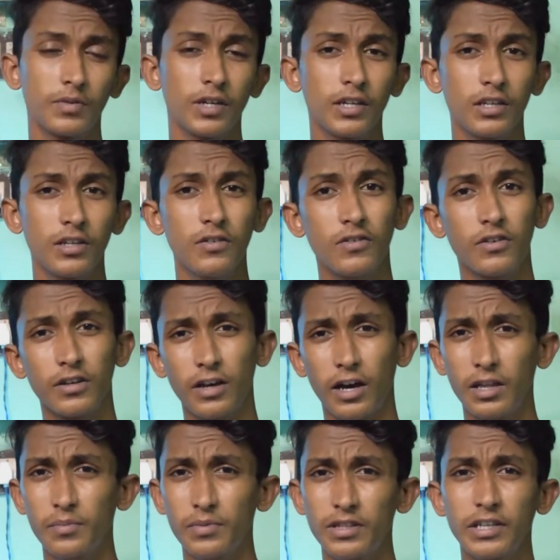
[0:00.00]
வெப்சைட்லேயும்
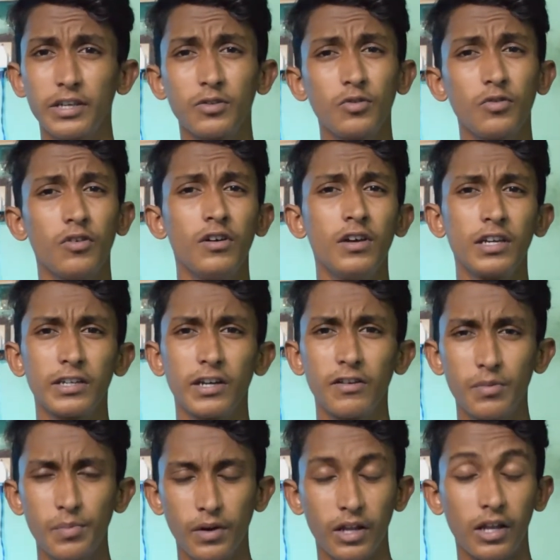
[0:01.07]
அதை பற்றி எதுவும்
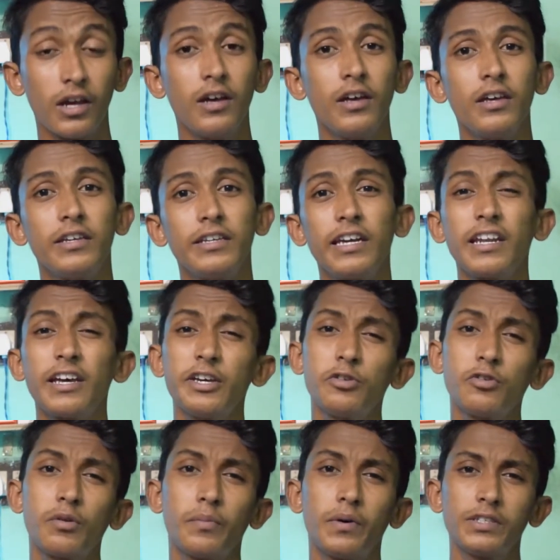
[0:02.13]
கேள்விப்படாது ஏன்னா
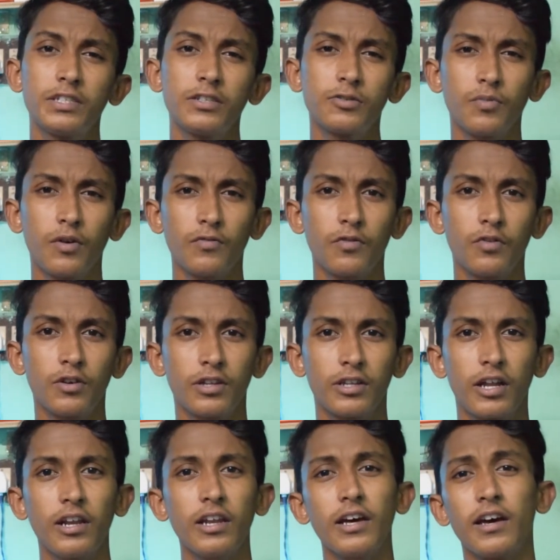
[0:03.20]
இது ஒரு பட்ஜெட் ஸ்மார்ட்
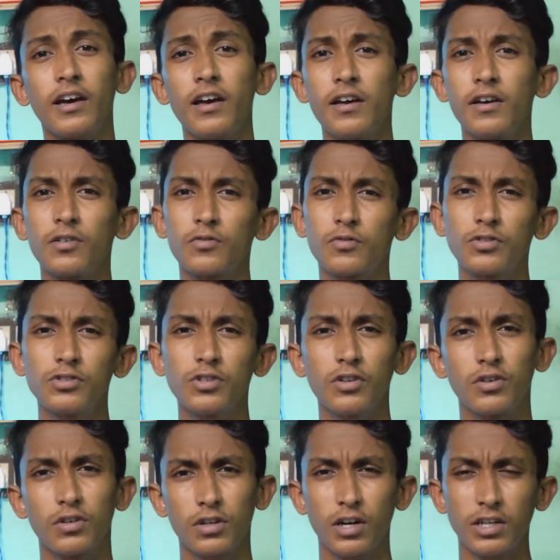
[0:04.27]
ஃபோன்றதுனால
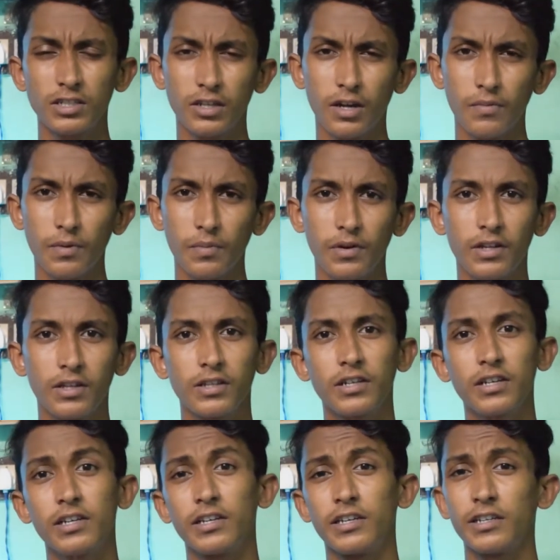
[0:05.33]
கொஞ்சம் காஸ்ட் கம்மி
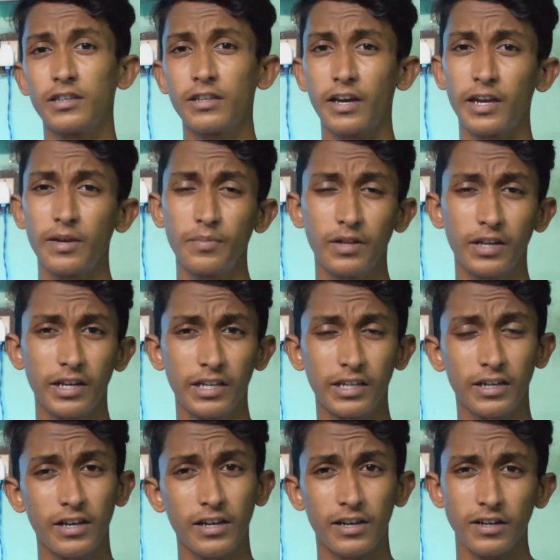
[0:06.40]
பண்ணுறதுக்கு இந்த ஐபி
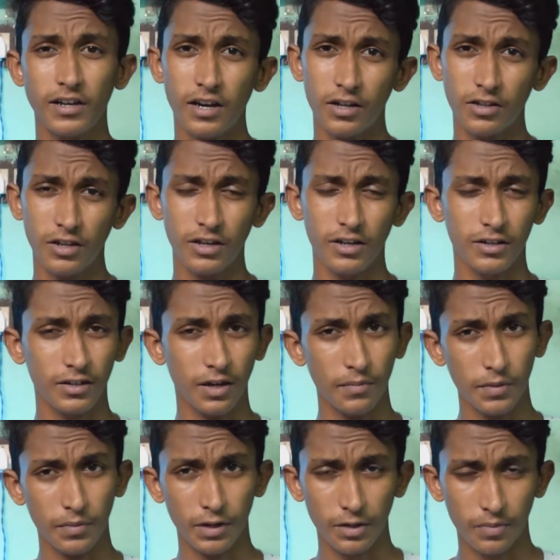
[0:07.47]
ரேட்டிங்கை அதை
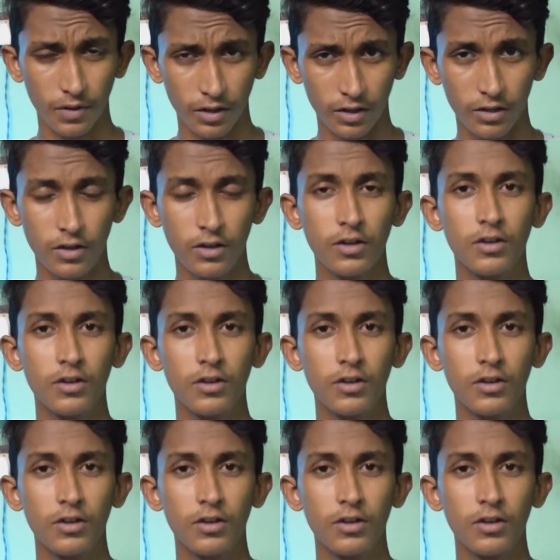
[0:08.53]
கம்மி பண்ணியிருப்பாங்க